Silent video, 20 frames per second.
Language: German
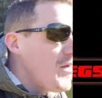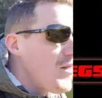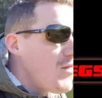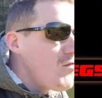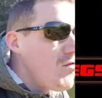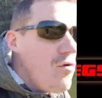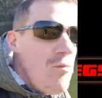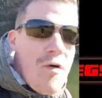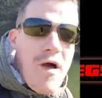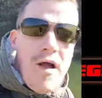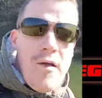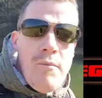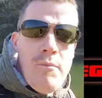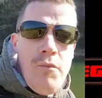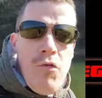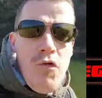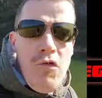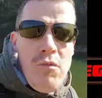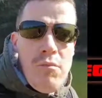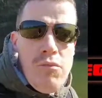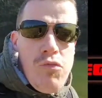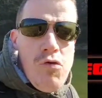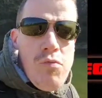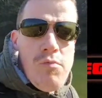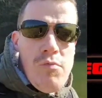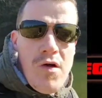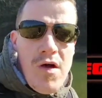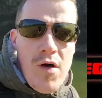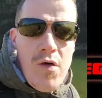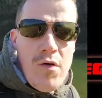Westen immer einen bösen
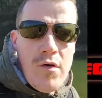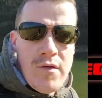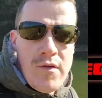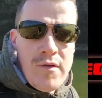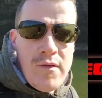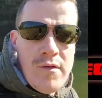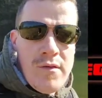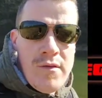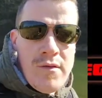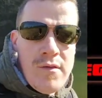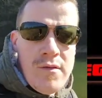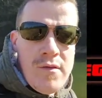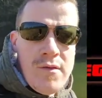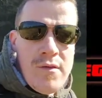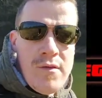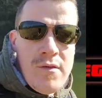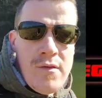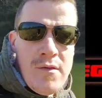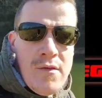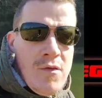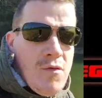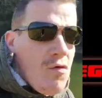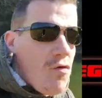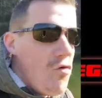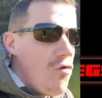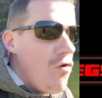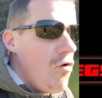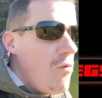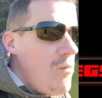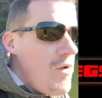Buben braucht,
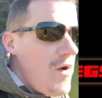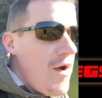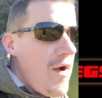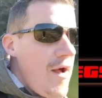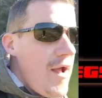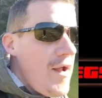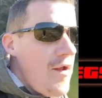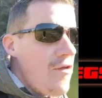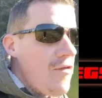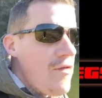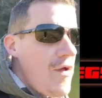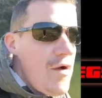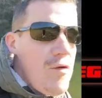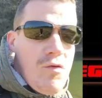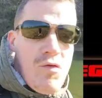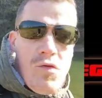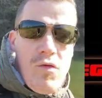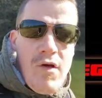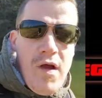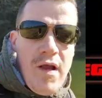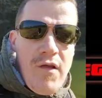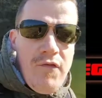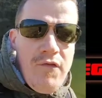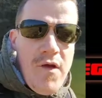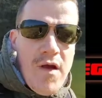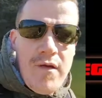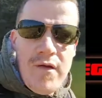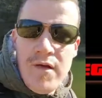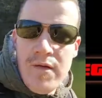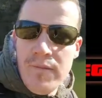um ihre eigenen Sachen zu
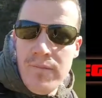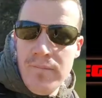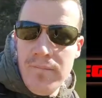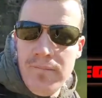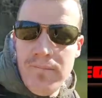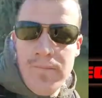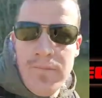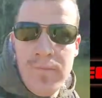gerechtfertigen.